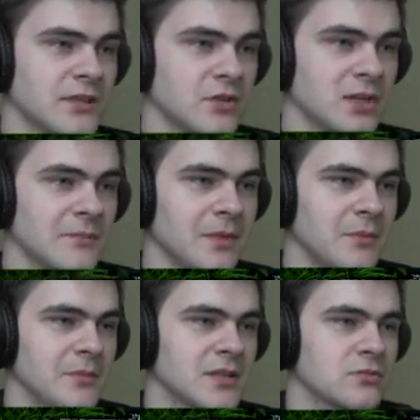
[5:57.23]
na dole
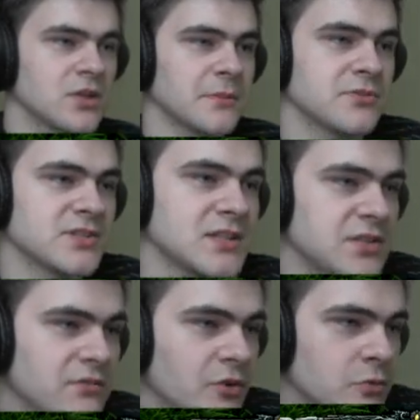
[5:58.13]
mamy miniaturkę
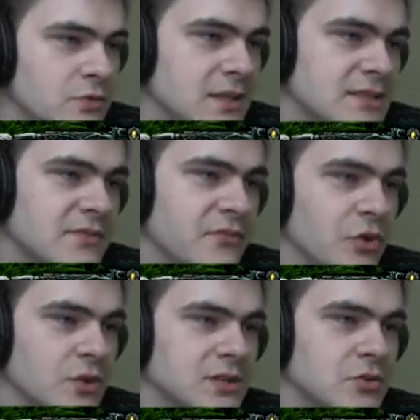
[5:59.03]
postaci i wokół niej jest
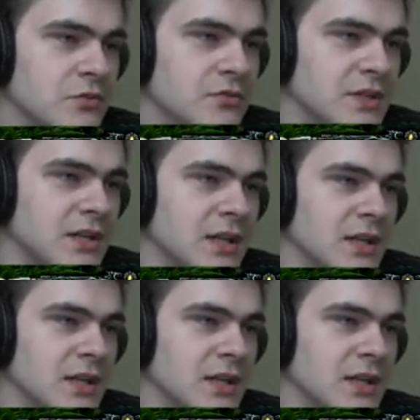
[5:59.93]
fioletowy